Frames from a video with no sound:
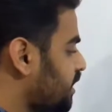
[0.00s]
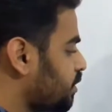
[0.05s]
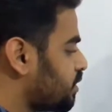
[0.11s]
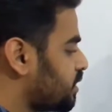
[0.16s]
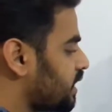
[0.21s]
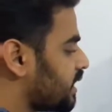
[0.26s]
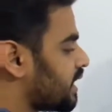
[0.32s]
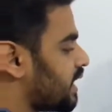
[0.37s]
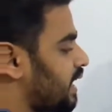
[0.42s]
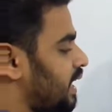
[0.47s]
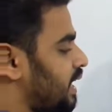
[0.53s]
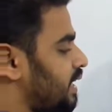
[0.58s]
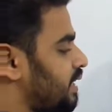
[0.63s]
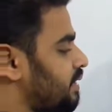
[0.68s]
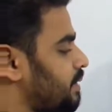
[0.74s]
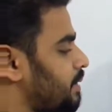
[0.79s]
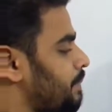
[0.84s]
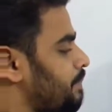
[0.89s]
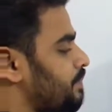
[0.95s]
হচ্ছে কালার
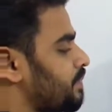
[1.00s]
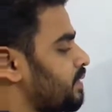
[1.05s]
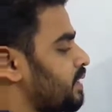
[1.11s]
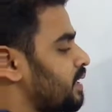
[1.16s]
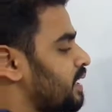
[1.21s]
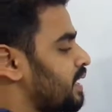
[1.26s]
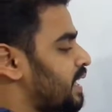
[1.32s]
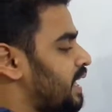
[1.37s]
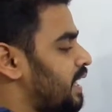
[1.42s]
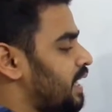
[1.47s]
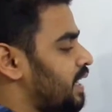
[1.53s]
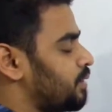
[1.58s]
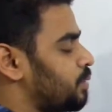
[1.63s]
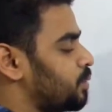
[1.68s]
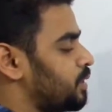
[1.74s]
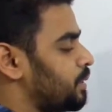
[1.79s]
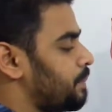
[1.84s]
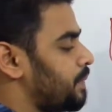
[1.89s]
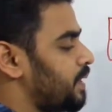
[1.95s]
কালার
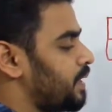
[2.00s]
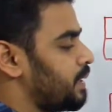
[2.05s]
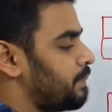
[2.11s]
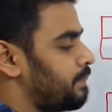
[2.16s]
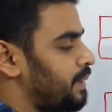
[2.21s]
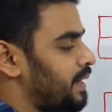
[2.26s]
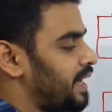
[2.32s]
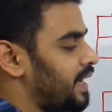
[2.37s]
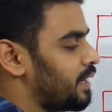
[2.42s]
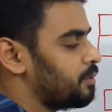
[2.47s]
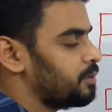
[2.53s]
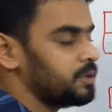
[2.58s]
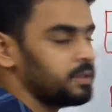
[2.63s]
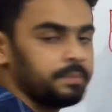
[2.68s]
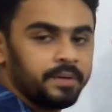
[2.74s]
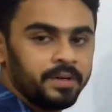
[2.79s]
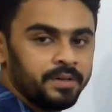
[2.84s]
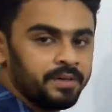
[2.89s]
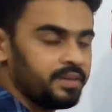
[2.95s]
হতে পারে ব্ল্যাক হতে
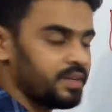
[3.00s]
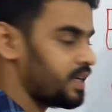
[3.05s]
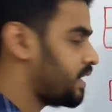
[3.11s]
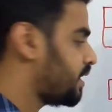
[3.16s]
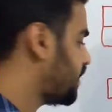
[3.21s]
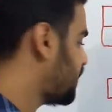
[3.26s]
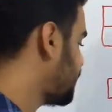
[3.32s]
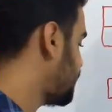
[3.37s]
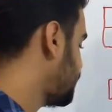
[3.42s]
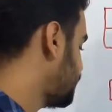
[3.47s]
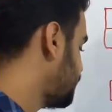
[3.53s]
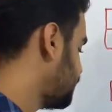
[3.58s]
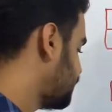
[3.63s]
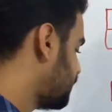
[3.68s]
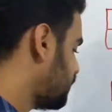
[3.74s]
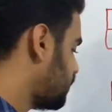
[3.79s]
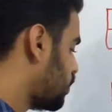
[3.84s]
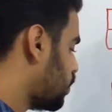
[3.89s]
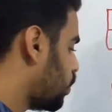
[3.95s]
পারে রেড
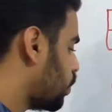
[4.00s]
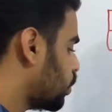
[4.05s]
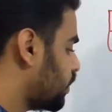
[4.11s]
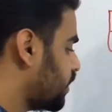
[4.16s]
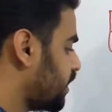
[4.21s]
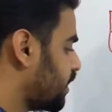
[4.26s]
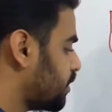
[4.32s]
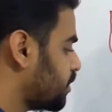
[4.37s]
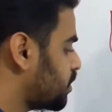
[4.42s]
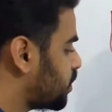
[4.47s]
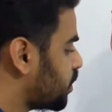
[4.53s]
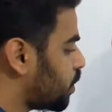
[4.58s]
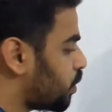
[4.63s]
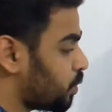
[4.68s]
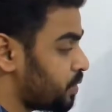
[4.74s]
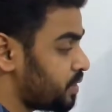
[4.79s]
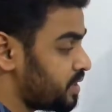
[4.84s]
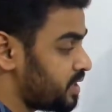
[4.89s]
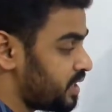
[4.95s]
ও দিয়ে হচ্ছে
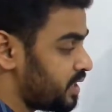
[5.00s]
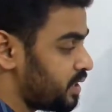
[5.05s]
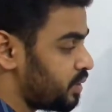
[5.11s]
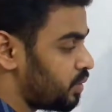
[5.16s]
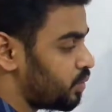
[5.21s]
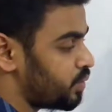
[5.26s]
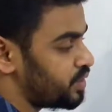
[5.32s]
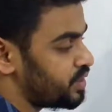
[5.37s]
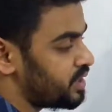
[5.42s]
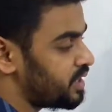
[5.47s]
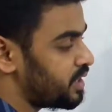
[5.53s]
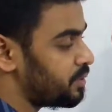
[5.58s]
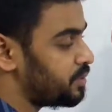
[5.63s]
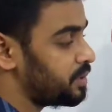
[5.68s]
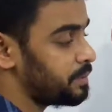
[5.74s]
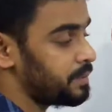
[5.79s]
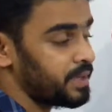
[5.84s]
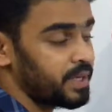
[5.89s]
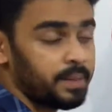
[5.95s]
অরিজিন অরিজিনটা
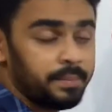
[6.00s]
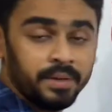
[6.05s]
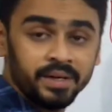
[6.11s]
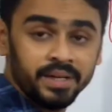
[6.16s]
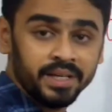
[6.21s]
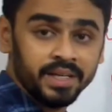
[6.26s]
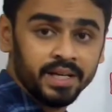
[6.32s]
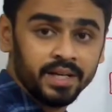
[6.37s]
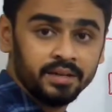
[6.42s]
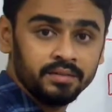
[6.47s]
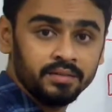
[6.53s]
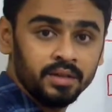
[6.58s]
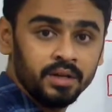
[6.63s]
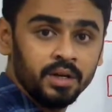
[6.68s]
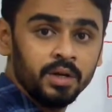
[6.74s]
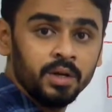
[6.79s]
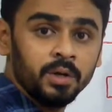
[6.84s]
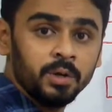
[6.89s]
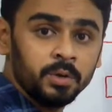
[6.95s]
হতে পারে আমেরিকান
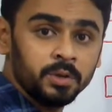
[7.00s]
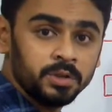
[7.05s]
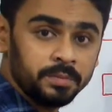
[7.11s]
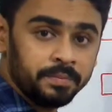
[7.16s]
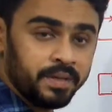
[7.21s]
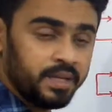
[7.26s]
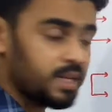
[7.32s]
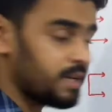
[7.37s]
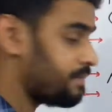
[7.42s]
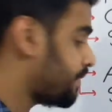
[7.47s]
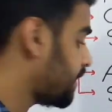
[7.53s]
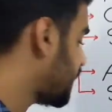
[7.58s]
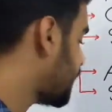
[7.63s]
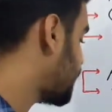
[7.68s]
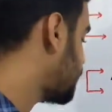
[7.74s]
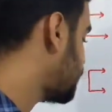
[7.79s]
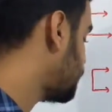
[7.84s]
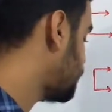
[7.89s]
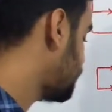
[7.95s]
হতে পারে
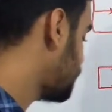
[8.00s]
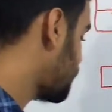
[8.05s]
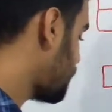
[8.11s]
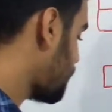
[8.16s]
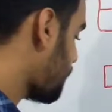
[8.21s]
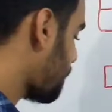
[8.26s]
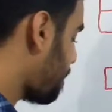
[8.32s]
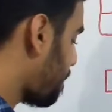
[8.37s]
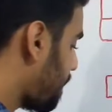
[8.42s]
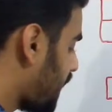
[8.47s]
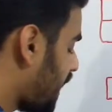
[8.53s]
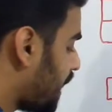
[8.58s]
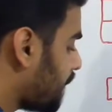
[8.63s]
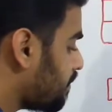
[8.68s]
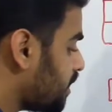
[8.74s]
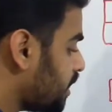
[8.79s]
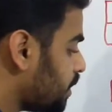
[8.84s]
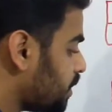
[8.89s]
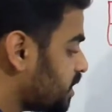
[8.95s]
আফ্রিকান এম
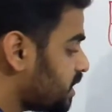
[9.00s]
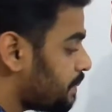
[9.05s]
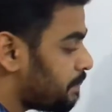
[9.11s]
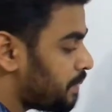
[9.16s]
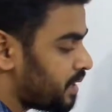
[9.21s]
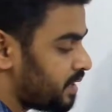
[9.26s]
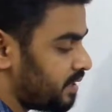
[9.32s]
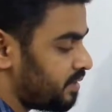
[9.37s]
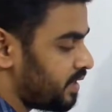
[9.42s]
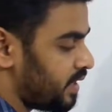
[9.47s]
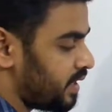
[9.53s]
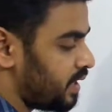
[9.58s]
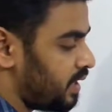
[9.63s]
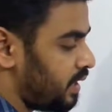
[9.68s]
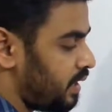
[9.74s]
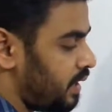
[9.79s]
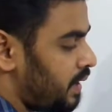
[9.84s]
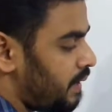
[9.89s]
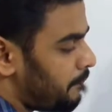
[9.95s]
দিয়ে হচ্ছে মেটেরিয়াল
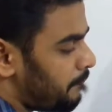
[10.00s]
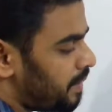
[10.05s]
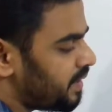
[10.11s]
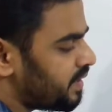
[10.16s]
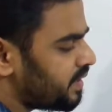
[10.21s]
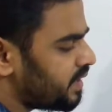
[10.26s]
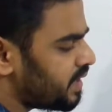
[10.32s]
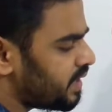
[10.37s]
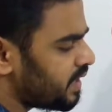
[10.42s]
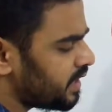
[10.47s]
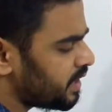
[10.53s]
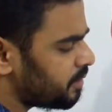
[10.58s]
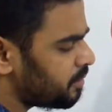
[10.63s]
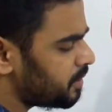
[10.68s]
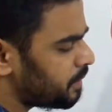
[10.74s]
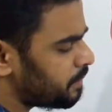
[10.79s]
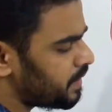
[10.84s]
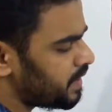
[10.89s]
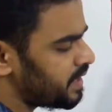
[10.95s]
মেটেরিয়ালটা কী
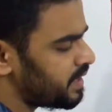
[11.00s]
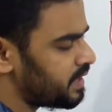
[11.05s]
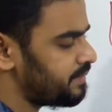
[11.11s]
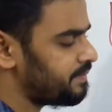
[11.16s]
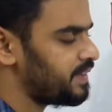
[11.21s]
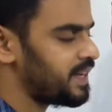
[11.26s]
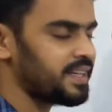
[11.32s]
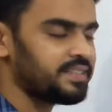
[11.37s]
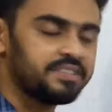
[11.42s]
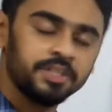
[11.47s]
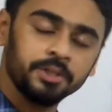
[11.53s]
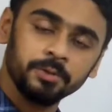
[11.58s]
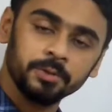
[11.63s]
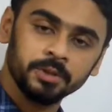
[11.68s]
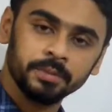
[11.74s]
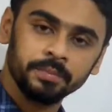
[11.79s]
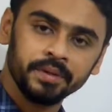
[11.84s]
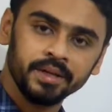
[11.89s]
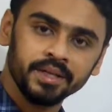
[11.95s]
হতে পারে এটা প্লাস্টিক
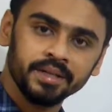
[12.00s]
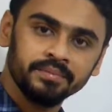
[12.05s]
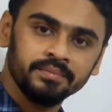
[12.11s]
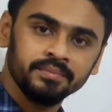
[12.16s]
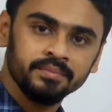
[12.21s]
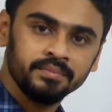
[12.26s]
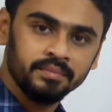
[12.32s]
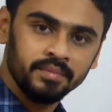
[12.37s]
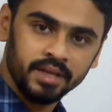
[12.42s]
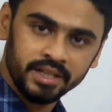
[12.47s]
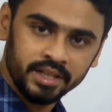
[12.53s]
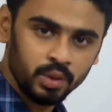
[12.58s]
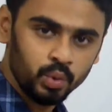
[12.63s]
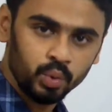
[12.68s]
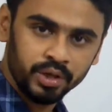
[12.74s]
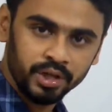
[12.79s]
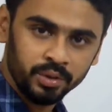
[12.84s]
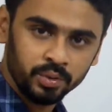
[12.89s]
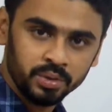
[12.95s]
হতে পারে এটা
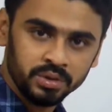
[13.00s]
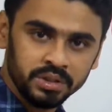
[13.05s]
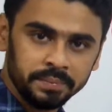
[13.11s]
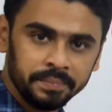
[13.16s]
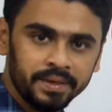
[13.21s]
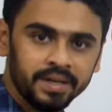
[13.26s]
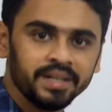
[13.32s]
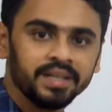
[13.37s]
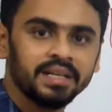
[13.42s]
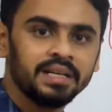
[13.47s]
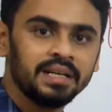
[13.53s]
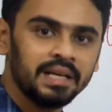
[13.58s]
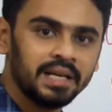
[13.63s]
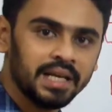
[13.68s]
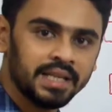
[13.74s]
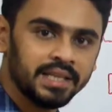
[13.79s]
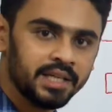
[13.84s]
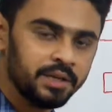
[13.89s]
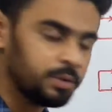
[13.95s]
উডেন হতে পারে
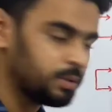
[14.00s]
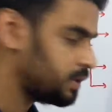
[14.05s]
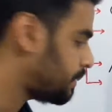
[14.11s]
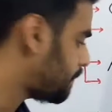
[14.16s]
লেদার হতে